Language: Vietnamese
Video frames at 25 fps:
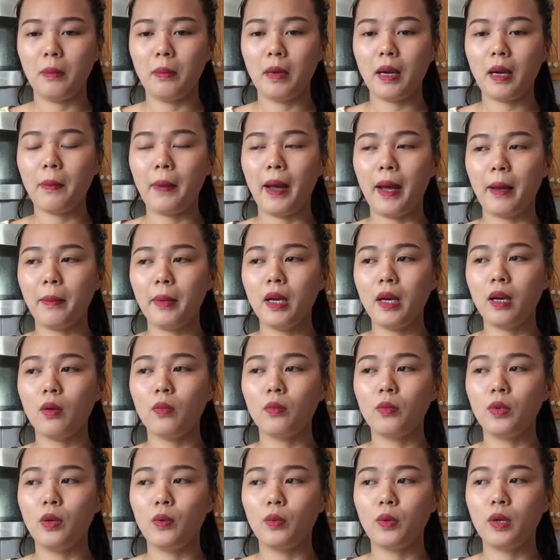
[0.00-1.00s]
Các bạn biết
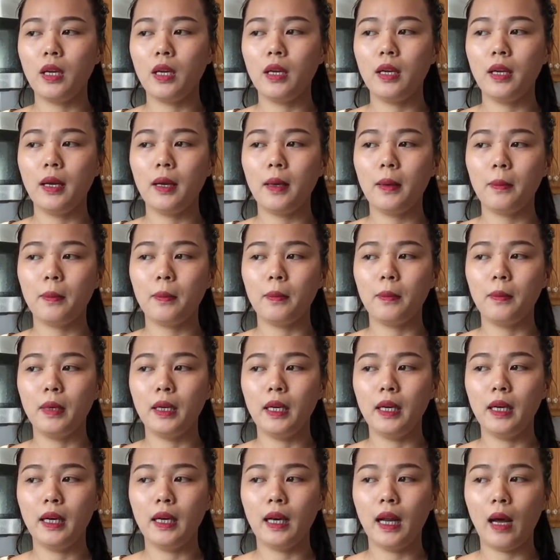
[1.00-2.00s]
không, nhiều khi á,
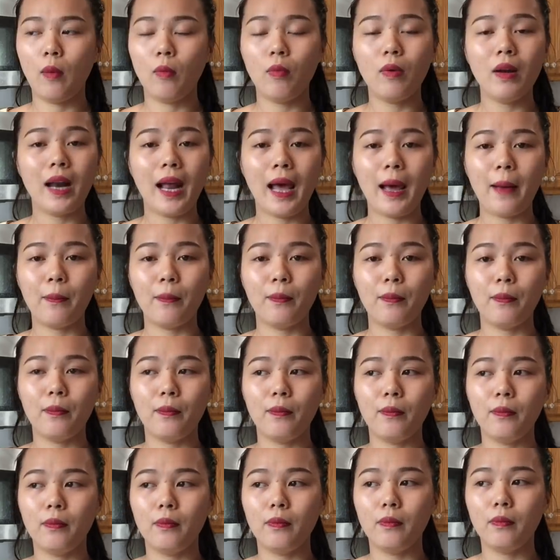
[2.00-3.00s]
mình không có
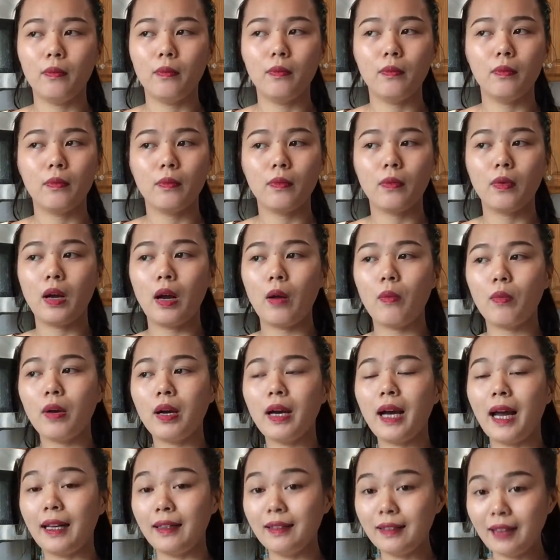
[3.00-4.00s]
làm, không
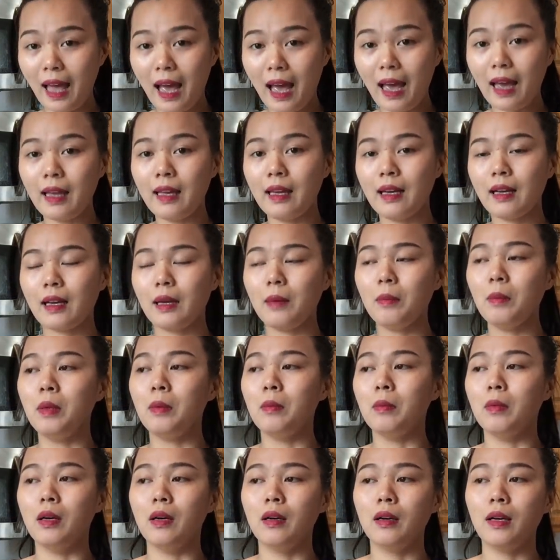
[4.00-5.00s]
có rảnh tay á, cái
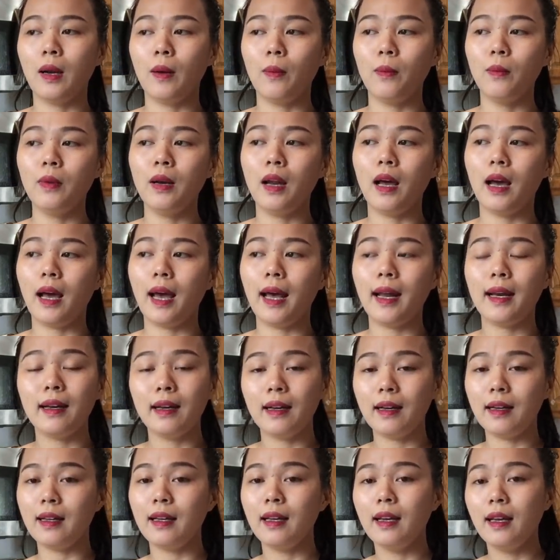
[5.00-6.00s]
mình mượn ổng là anh
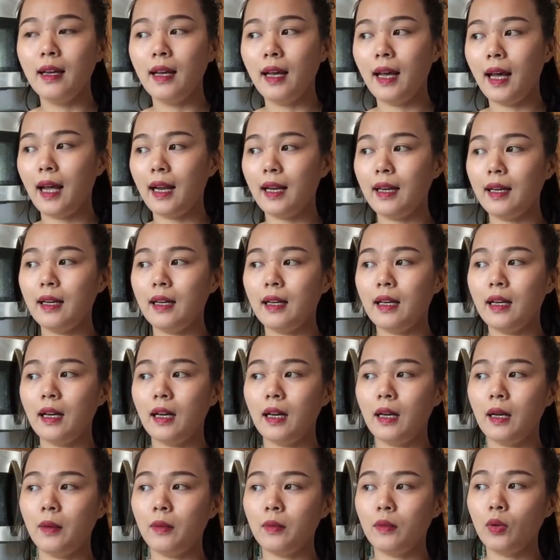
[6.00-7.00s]
ơi anh
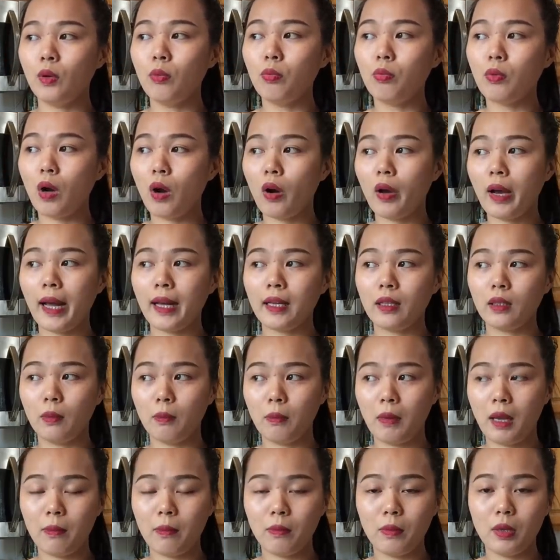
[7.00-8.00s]
đút con ăn
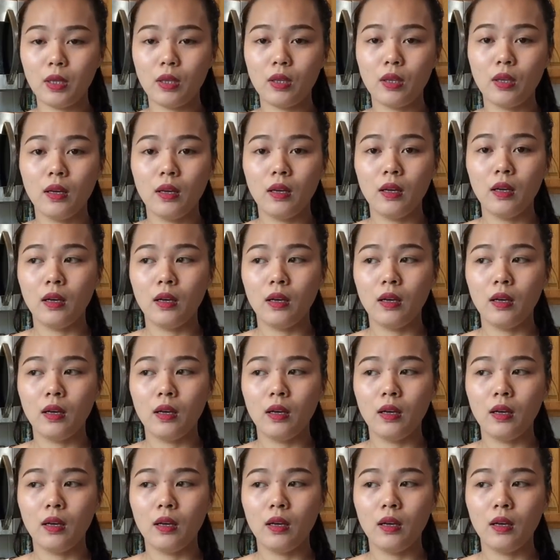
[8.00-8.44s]
giùm em đi,